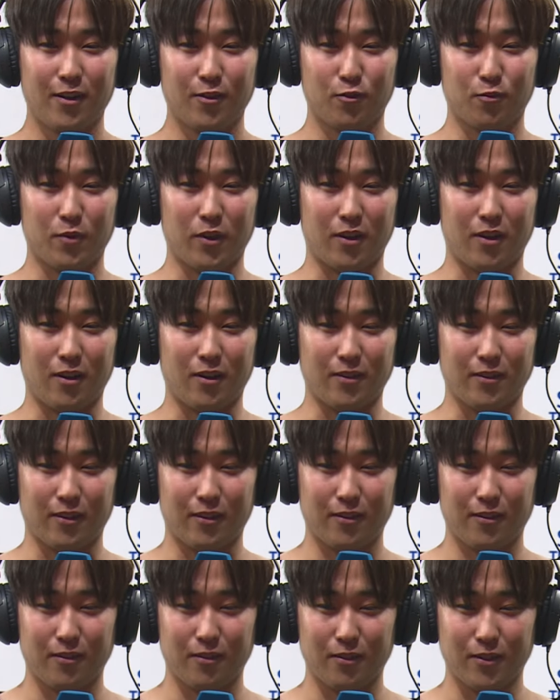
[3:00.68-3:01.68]
좀 약간
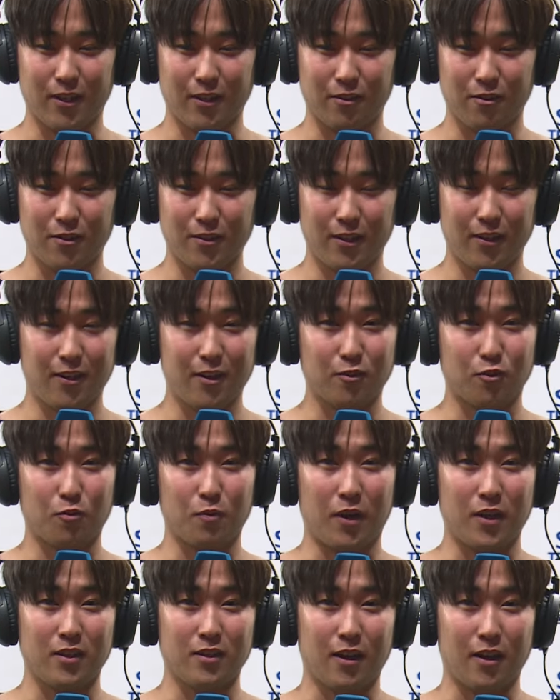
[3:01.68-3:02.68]
작년 생각도
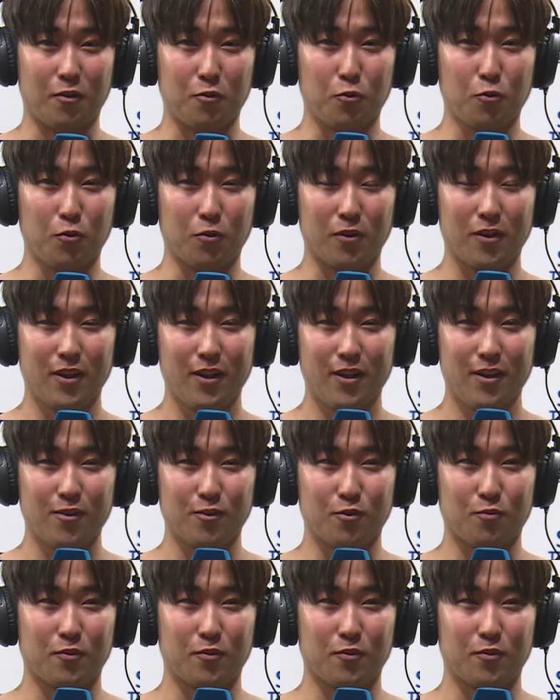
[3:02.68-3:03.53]
많이 나고 음.